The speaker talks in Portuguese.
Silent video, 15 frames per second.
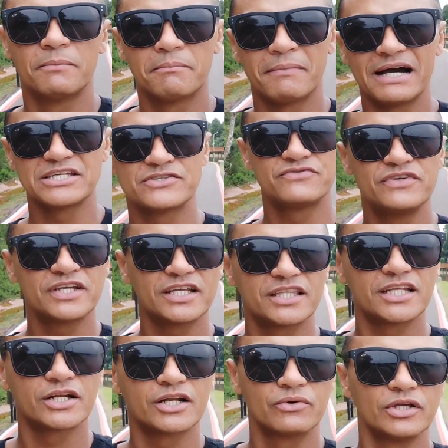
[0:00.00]
mas fica
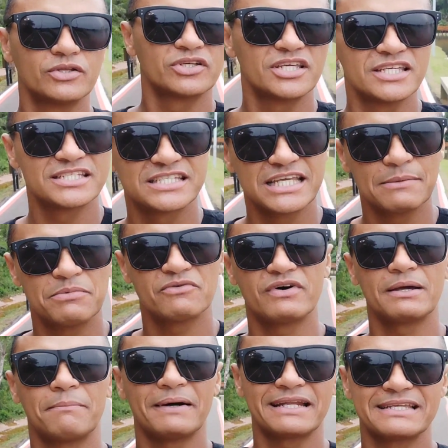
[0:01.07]
tranquilo que sempre
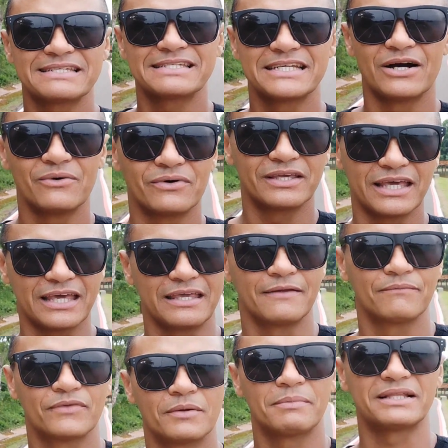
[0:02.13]
vai aparecer
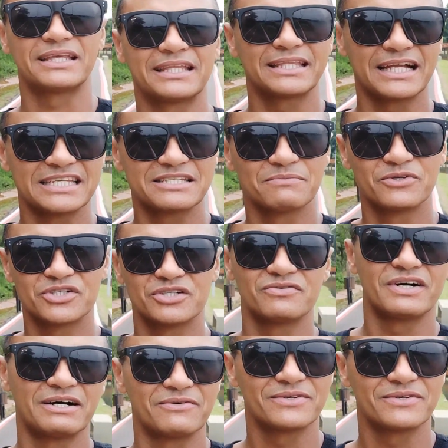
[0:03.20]
alguém para tentar desmotivar